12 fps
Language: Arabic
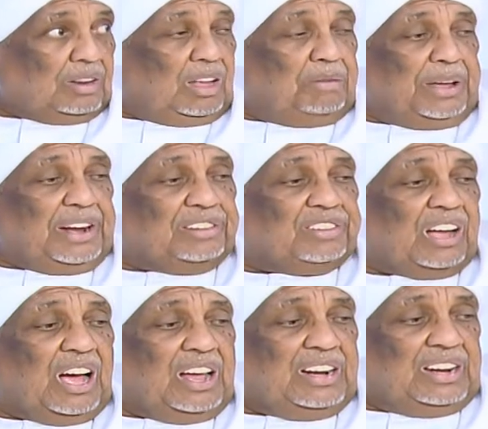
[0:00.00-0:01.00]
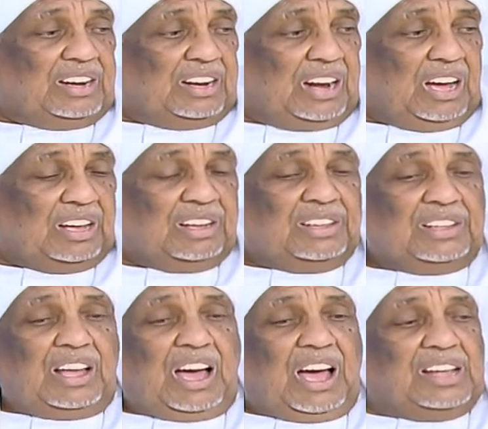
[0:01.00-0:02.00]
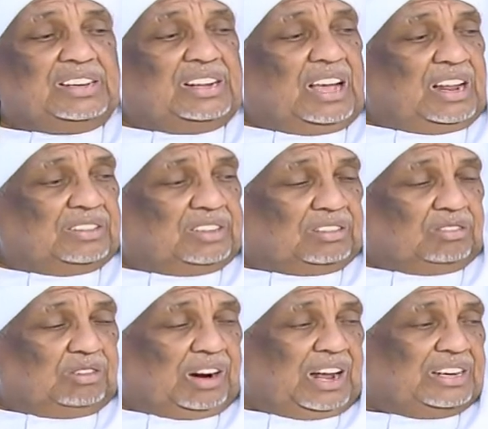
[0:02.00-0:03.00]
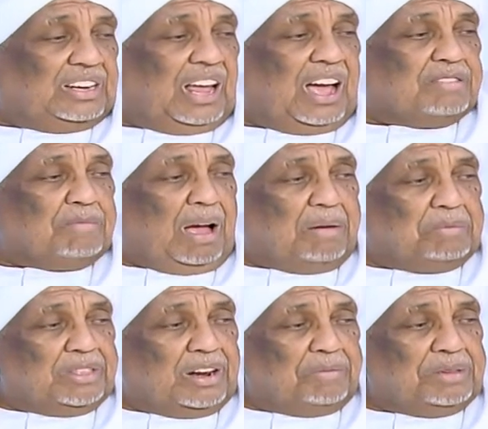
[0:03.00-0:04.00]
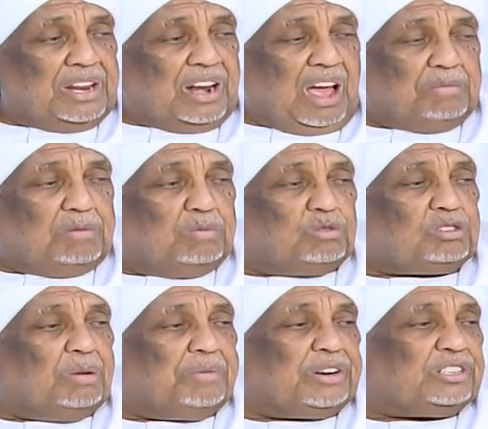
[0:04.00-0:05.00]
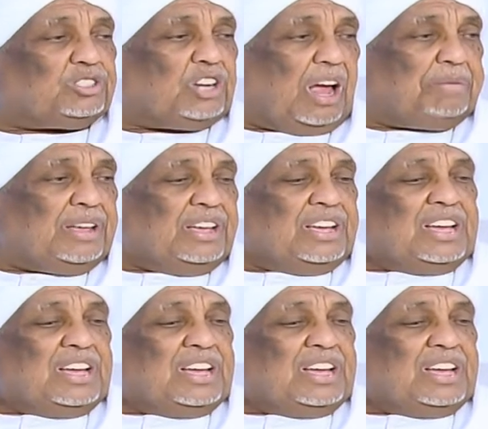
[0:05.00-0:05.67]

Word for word: باعتقال الأخ علي الدكتور علي الحاج محمد الأمين العام للمؤتمر الشعبي